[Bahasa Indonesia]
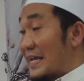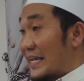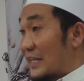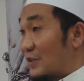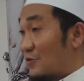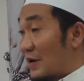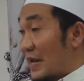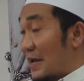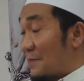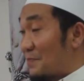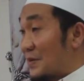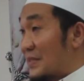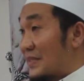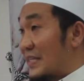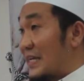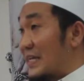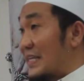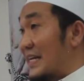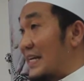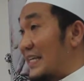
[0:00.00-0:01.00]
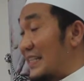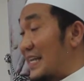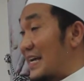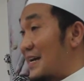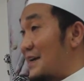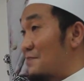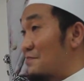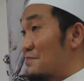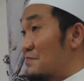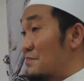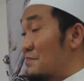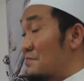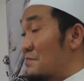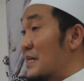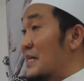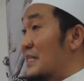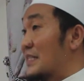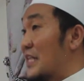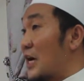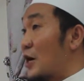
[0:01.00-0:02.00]
Itulah pentingnya kita
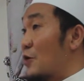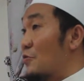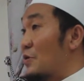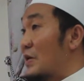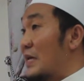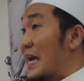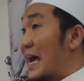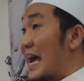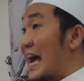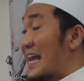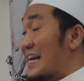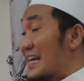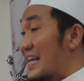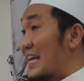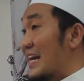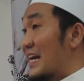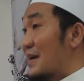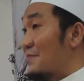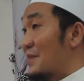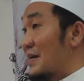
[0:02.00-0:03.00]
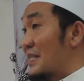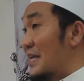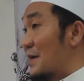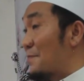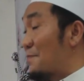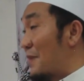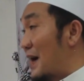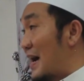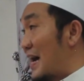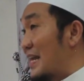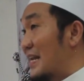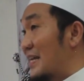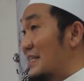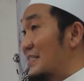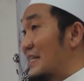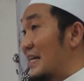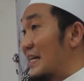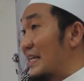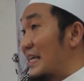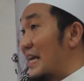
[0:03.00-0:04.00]
mengetahui ada yang namanya pahala
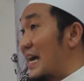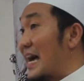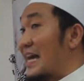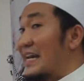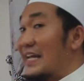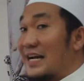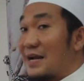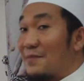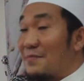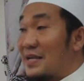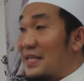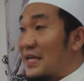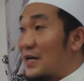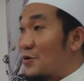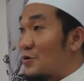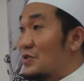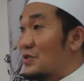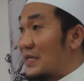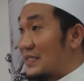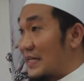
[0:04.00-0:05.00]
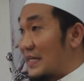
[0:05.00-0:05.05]
jariah, ada yang namanya dosa